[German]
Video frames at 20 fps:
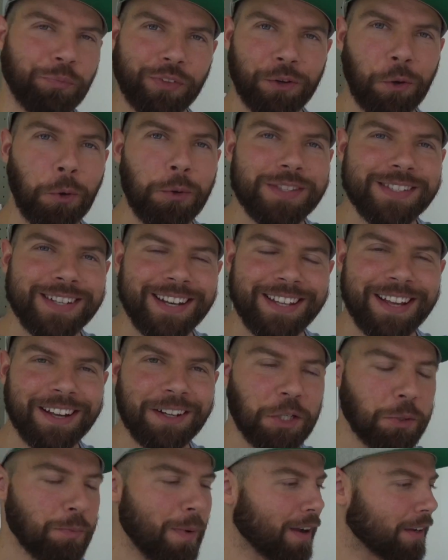Künstlicher
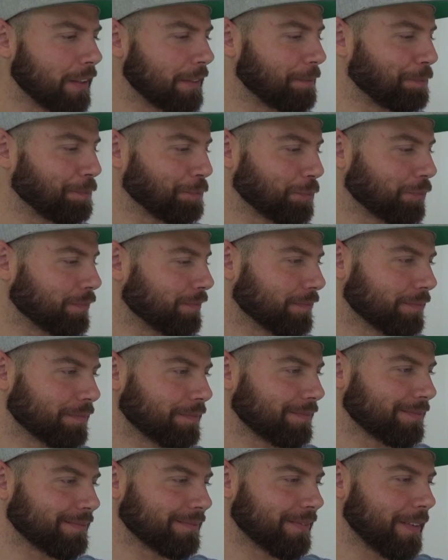Geschmack,
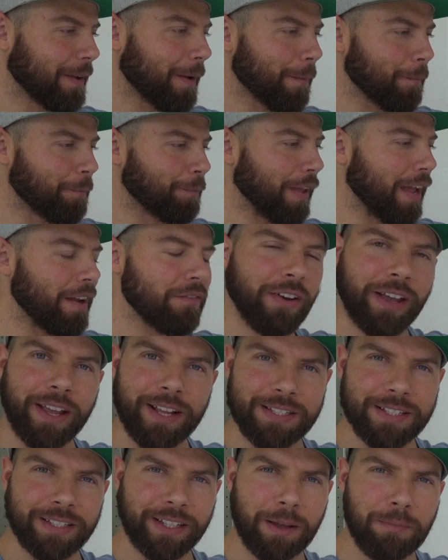einfach
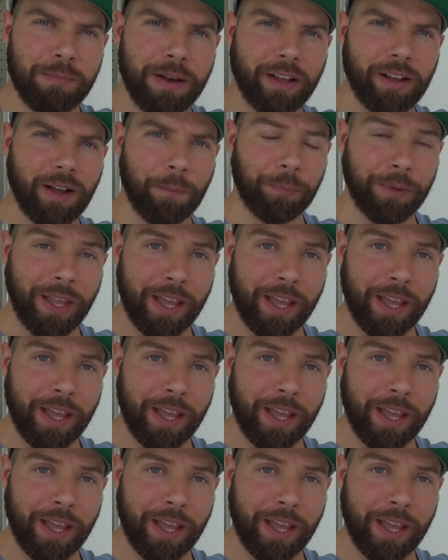extrem lecker.